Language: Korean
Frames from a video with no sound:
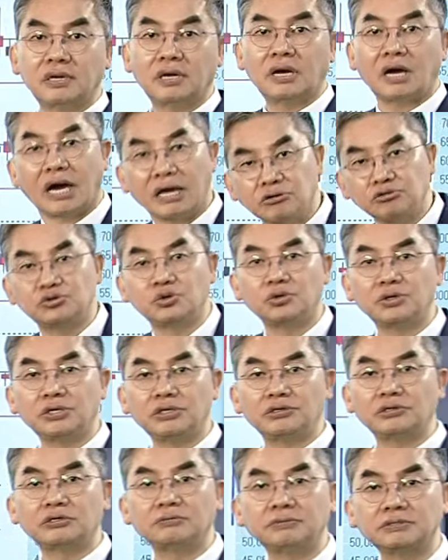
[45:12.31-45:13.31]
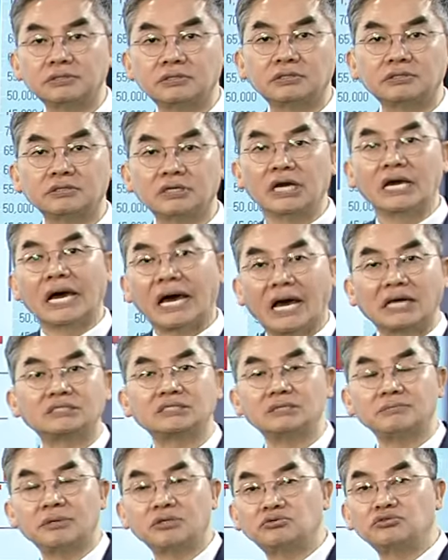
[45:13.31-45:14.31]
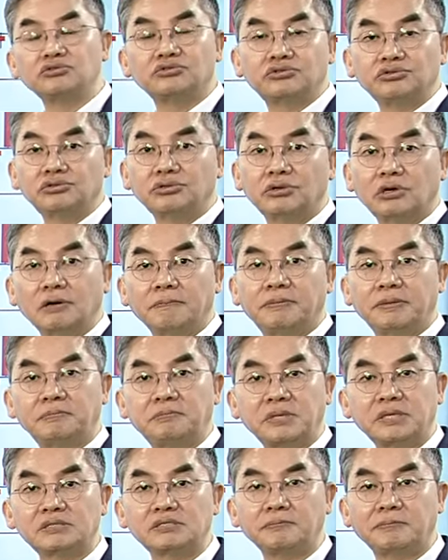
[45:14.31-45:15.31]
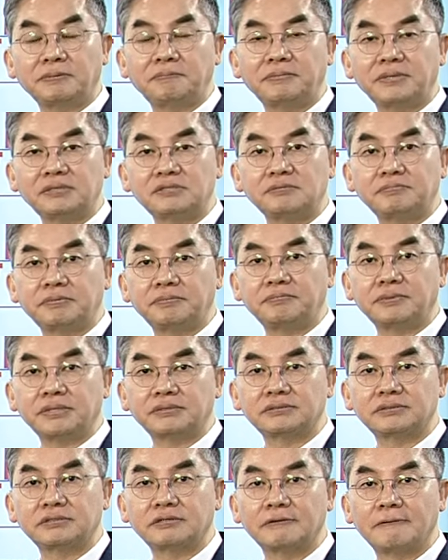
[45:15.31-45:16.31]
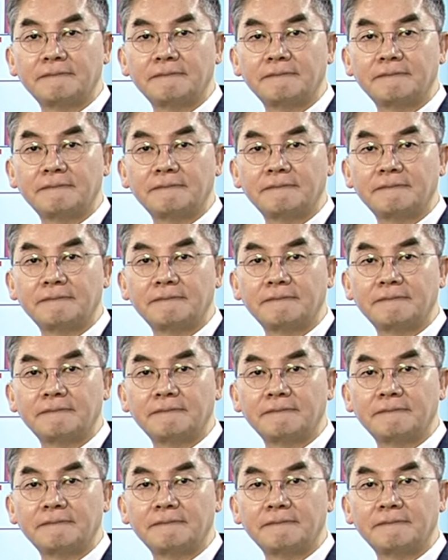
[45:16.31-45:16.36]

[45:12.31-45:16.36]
하루 종일 여러분들은 아침에 눈 뜨고 BPS, BPS, BPS.